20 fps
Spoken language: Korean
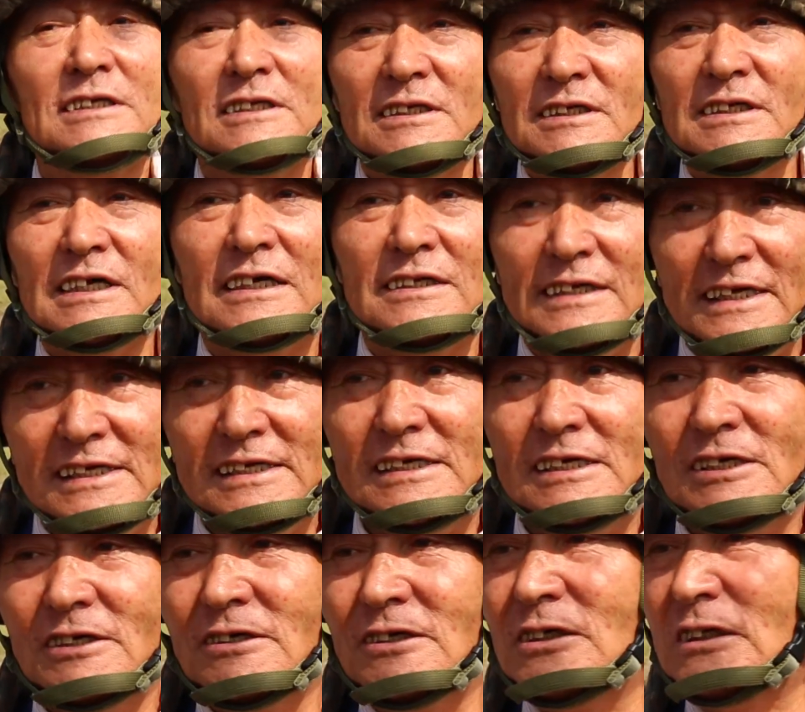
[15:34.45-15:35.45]
들어가서
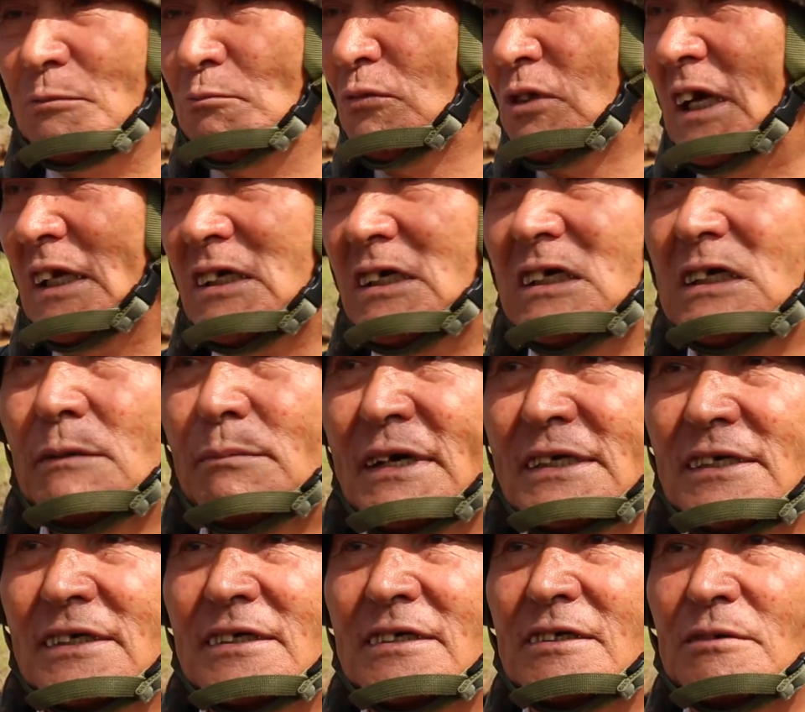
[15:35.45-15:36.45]
여기 그러니까. 전부
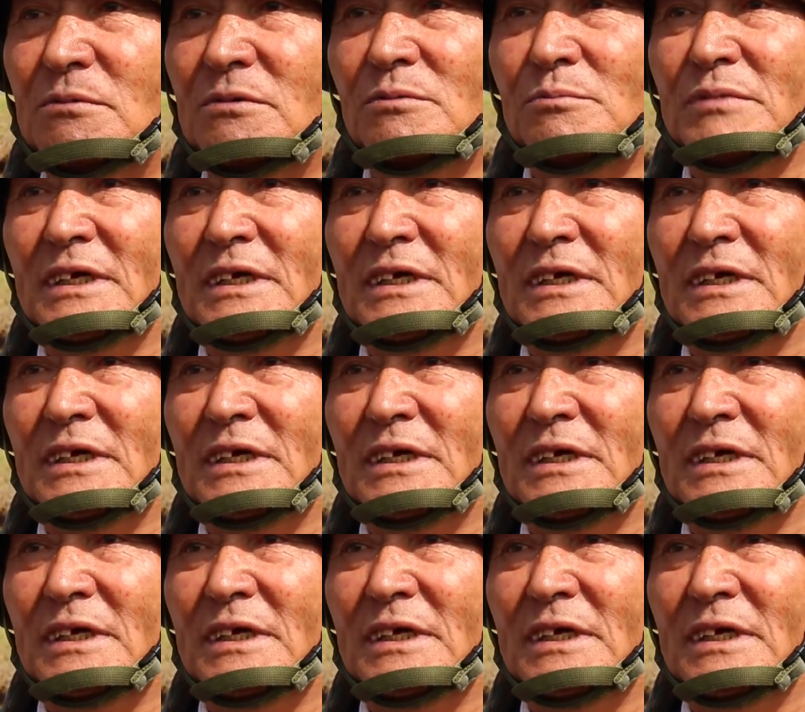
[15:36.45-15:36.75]
다지뢰밭이에아